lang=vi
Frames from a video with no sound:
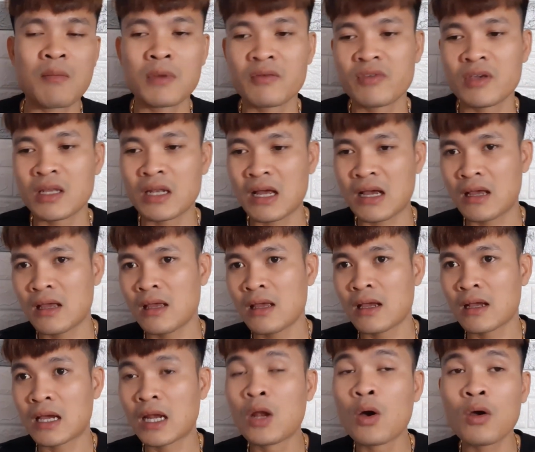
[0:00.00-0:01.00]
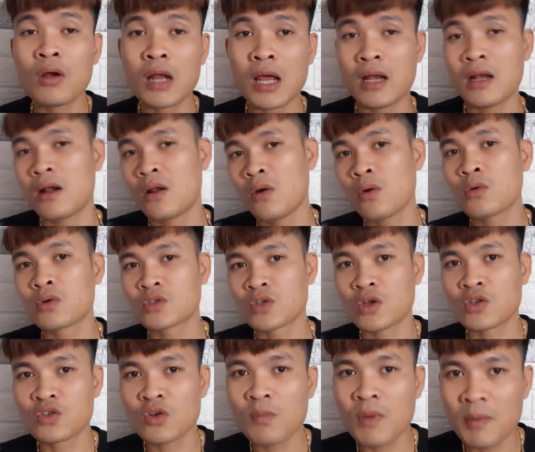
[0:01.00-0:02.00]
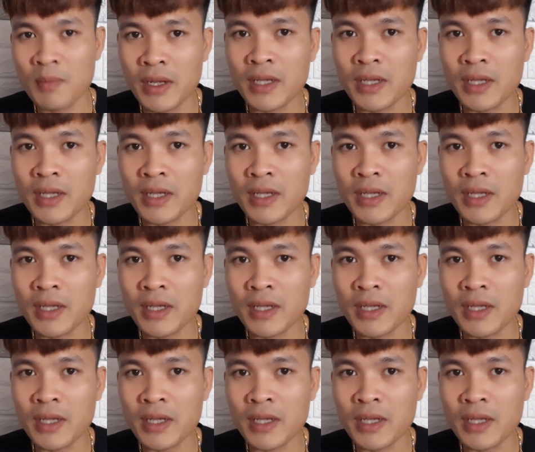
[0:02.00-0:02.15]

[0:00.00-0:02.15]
bởi vì là cái lỗi đấy là lỗi của do shop bên